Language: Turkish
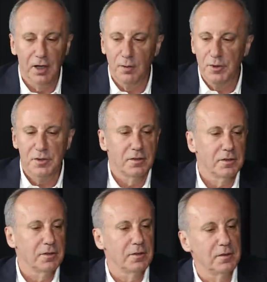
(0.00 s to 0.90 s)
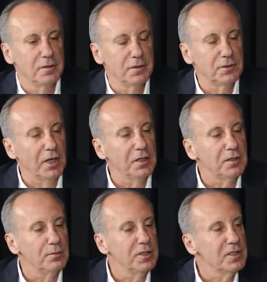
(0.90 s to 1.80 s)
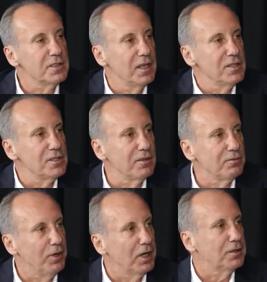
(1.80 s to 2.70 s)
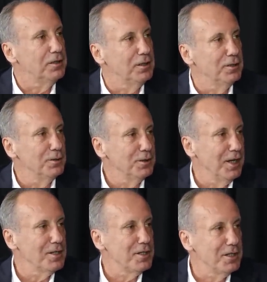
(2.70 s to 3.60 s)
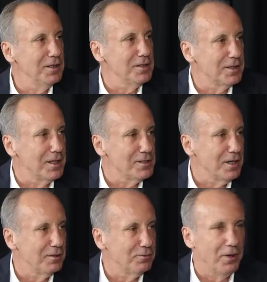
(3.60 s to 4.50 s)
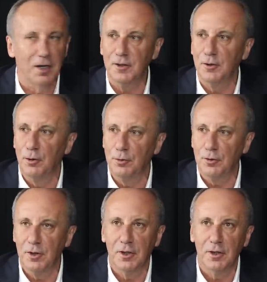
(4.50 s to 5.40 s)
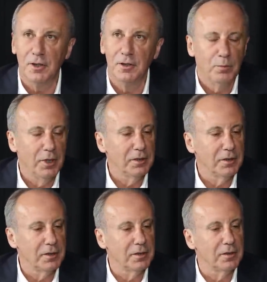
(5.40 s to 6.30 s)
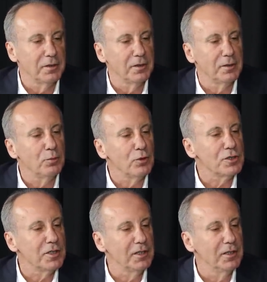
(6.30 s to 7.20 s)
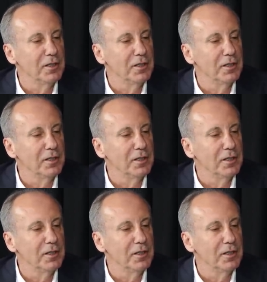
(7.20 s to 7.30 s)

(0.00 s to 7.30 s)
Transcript: Ya biz e, tanıtımı izleyince farklı, gerçeğini izleyince farklı gördük dediler. Ben e, bu işten